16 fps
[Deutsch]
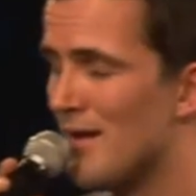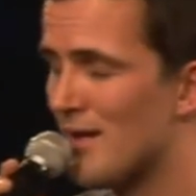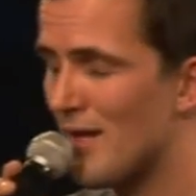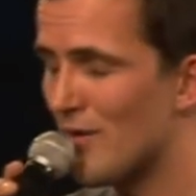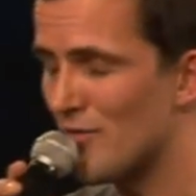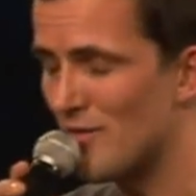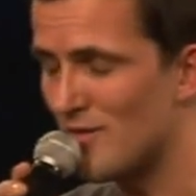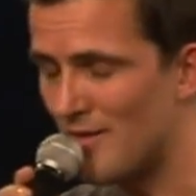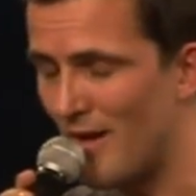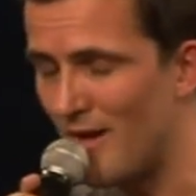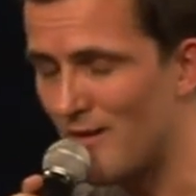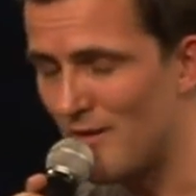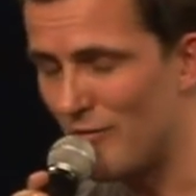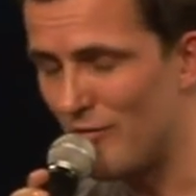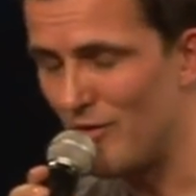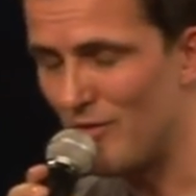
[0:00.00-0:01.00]
Jesus, ich
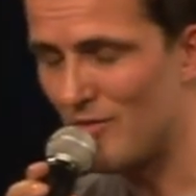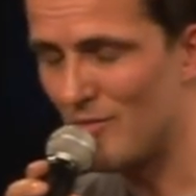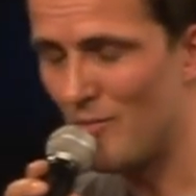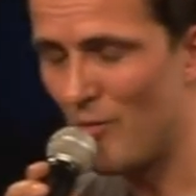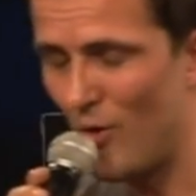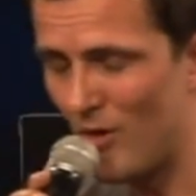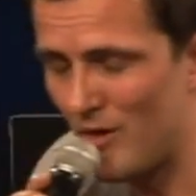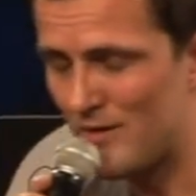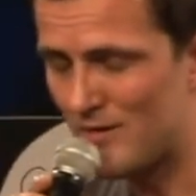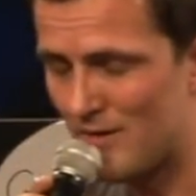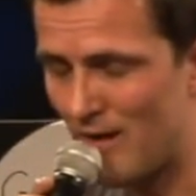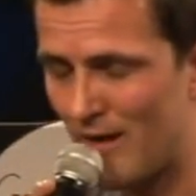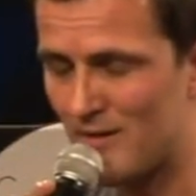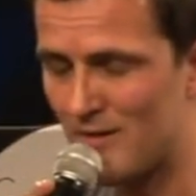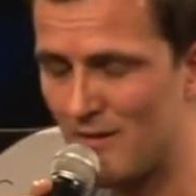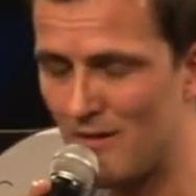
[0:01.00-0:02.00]
danke dir für diesen Morgen. Ich
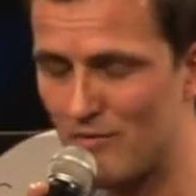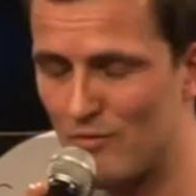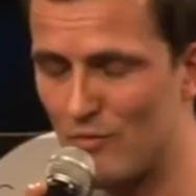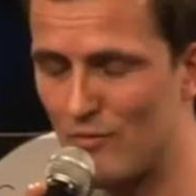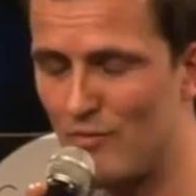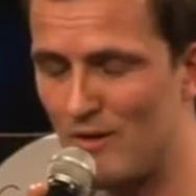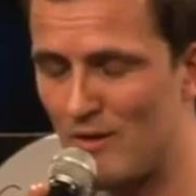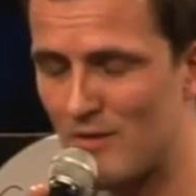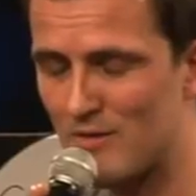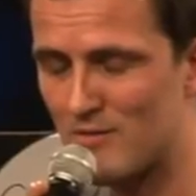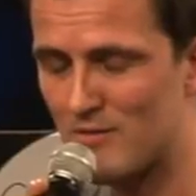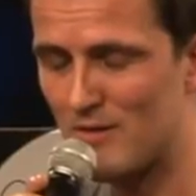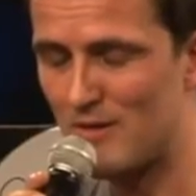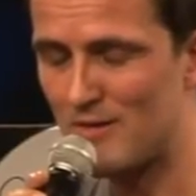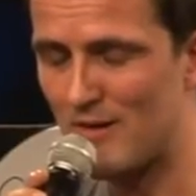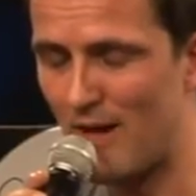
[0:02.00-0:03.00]
danke dir, dass du
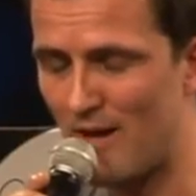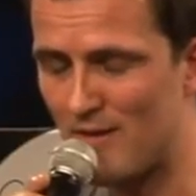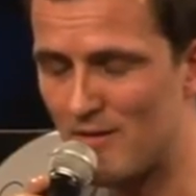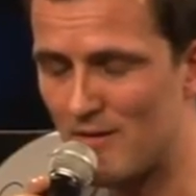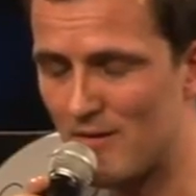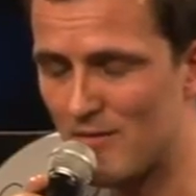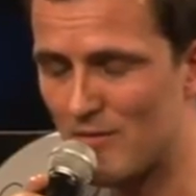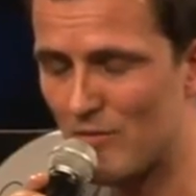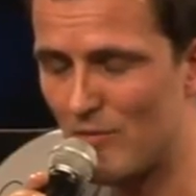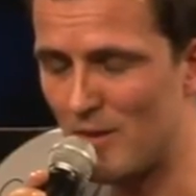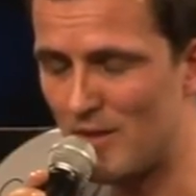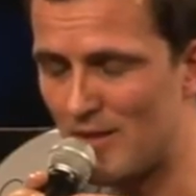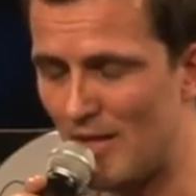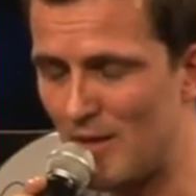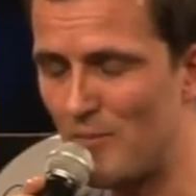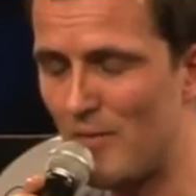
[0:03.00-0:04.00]
wirkst. Ich danke dir, dass du
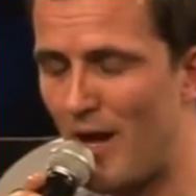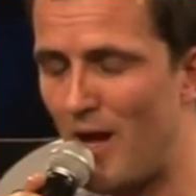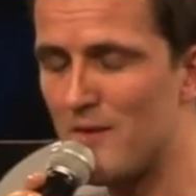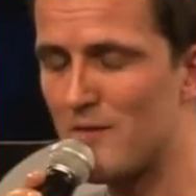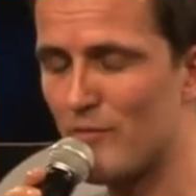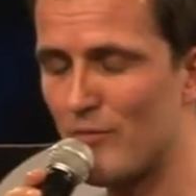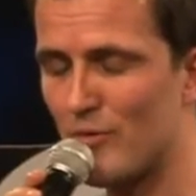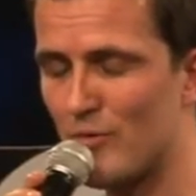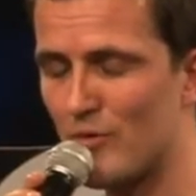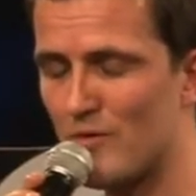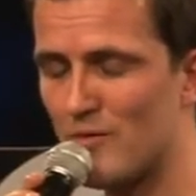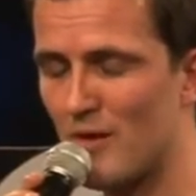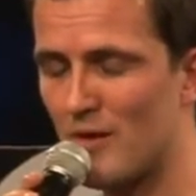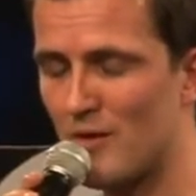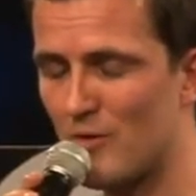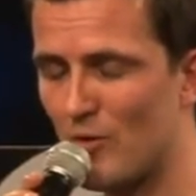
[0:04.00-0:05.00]
mit jedem Art von
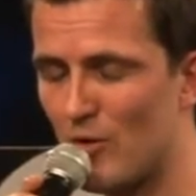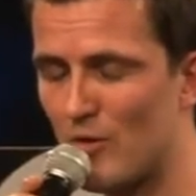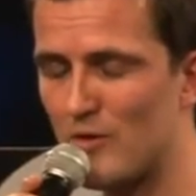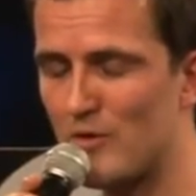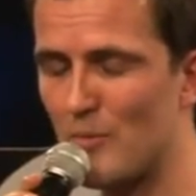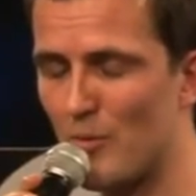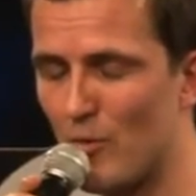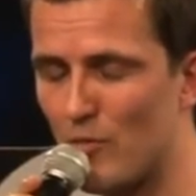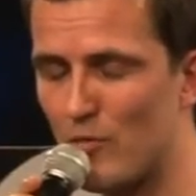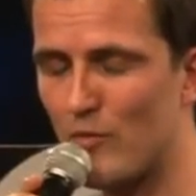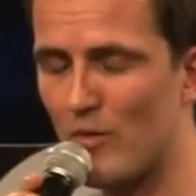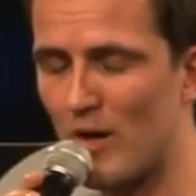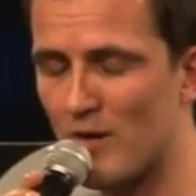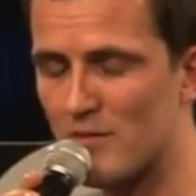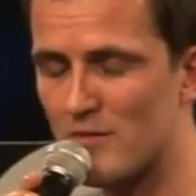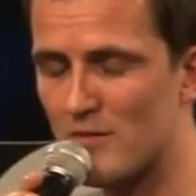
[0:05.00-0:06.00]
uns eine göttliche
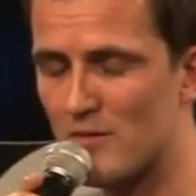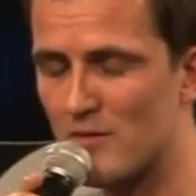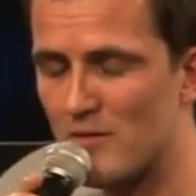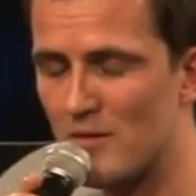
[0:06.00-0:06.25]
Berufung hast.